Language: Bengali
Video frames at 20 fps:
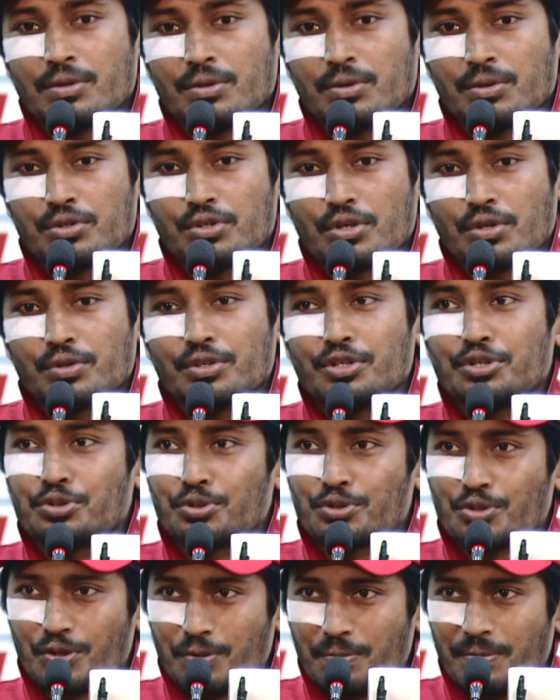ও যখনই
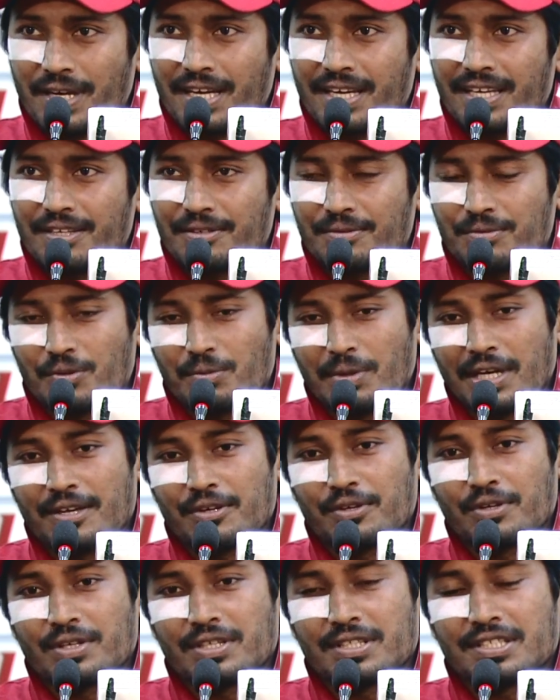সুযোগ পায় ও ভালো
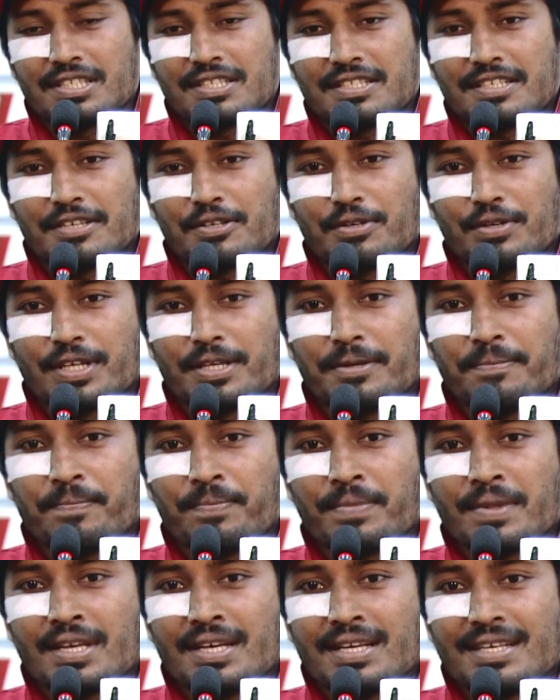করার চেষ্টা করে
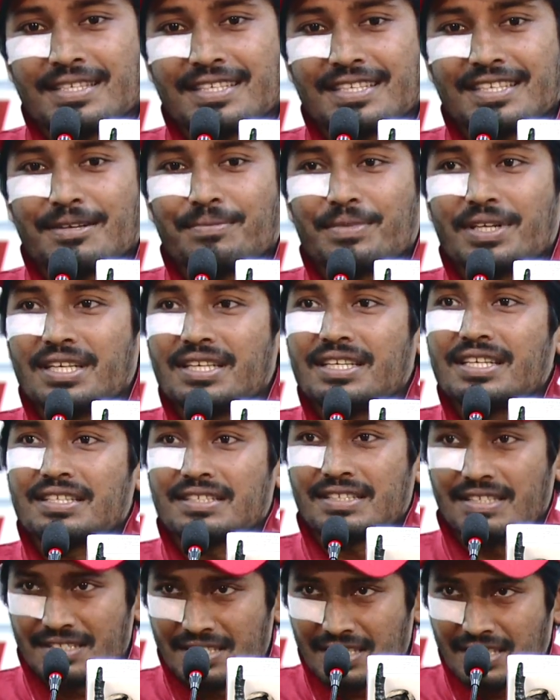যেটা আমরা ইন্ডিয়া
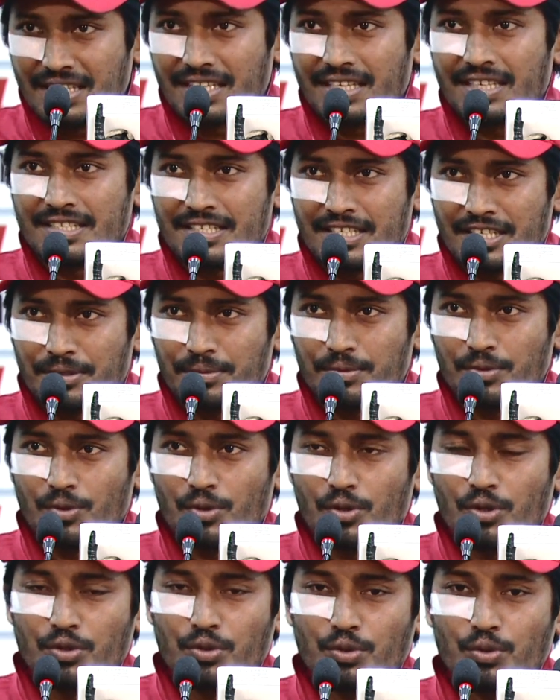সিরিজে দেখেছি ও
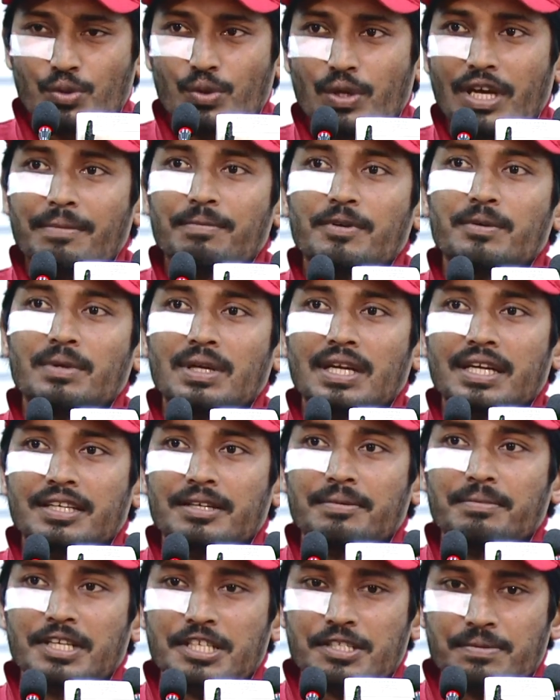কতটুকু ক্যাপাবল
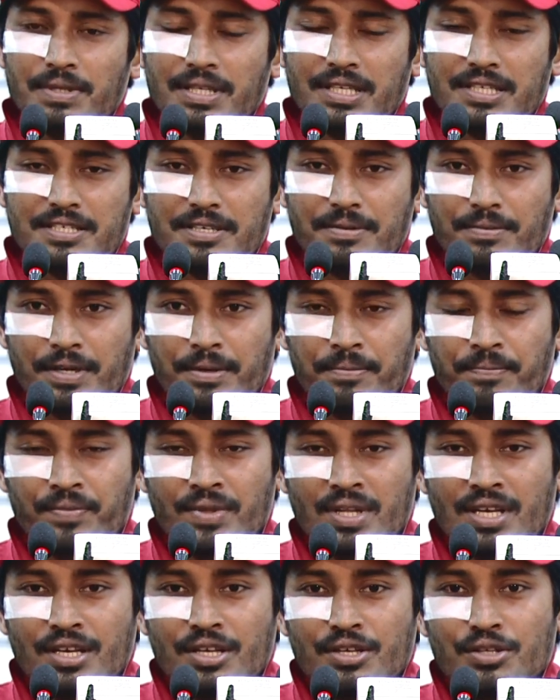একটা ব্যাটসম্যান হিসেবে
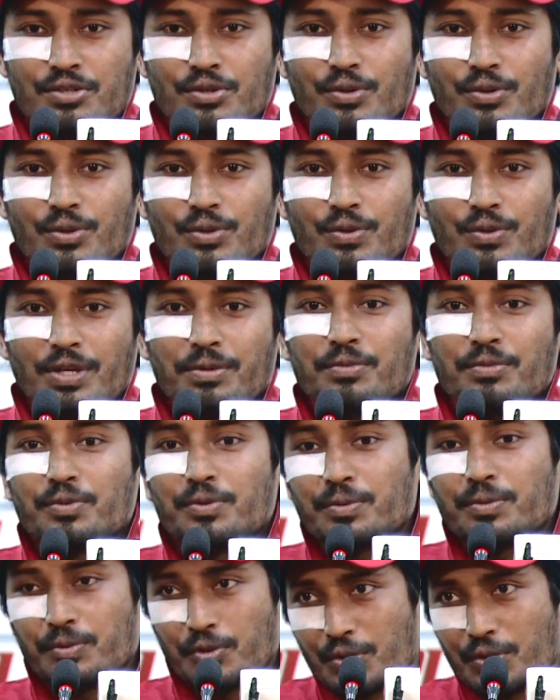সো ও তো
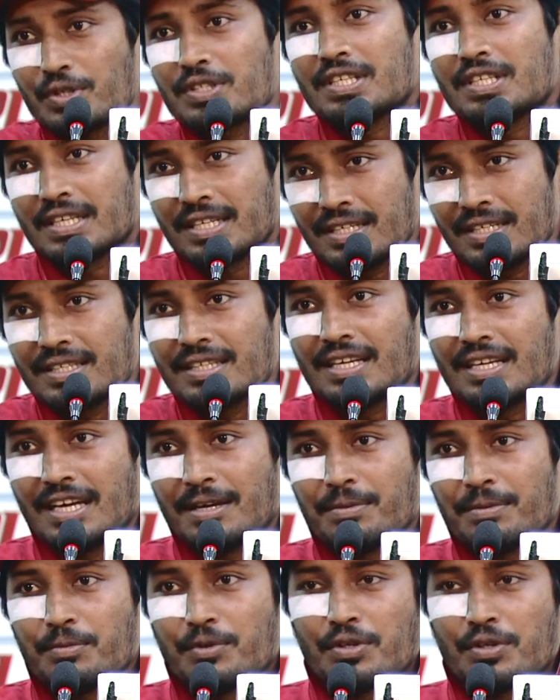ইমপ্রুভ করছে
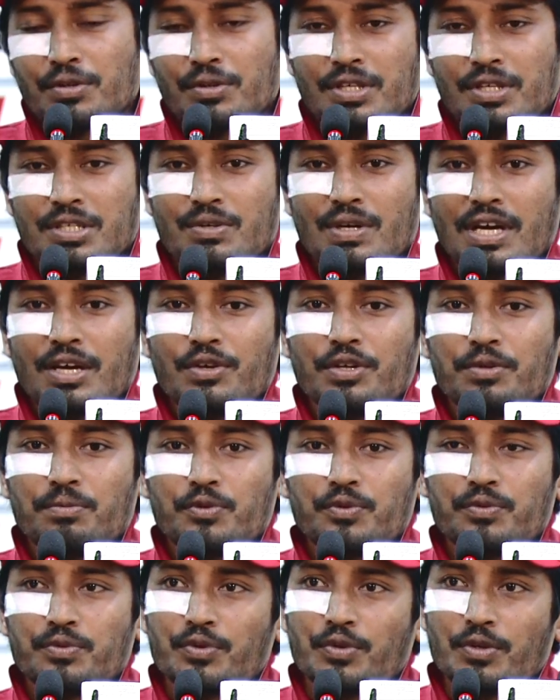আমি মনে করি যে আরও
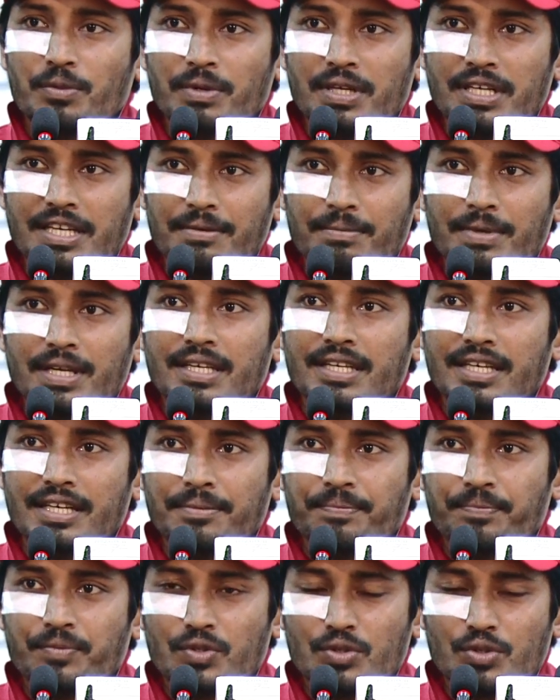ইমপ্রুভ করবে ডে বাই ডে
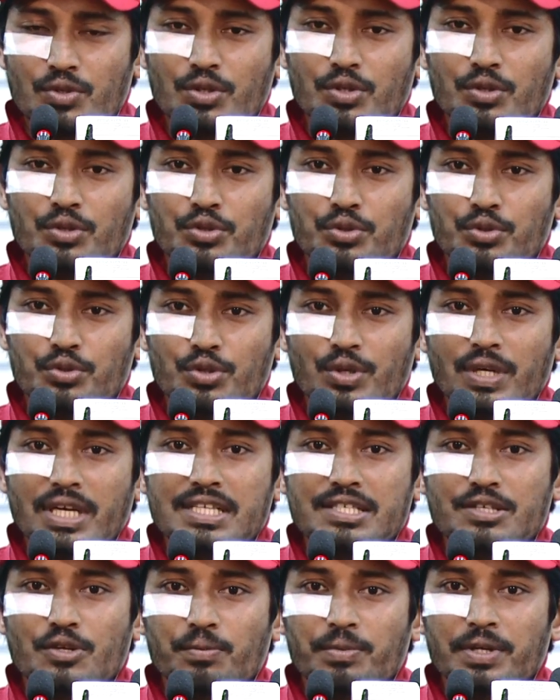যদি ও সুযোগ
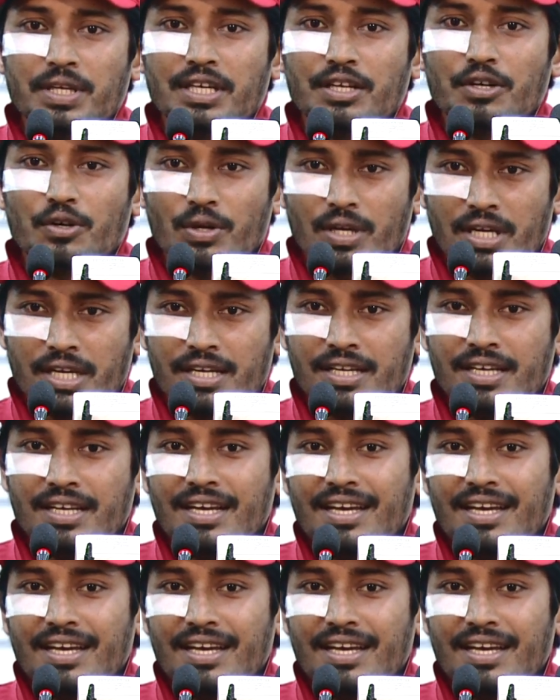আসে ওপেনিং করার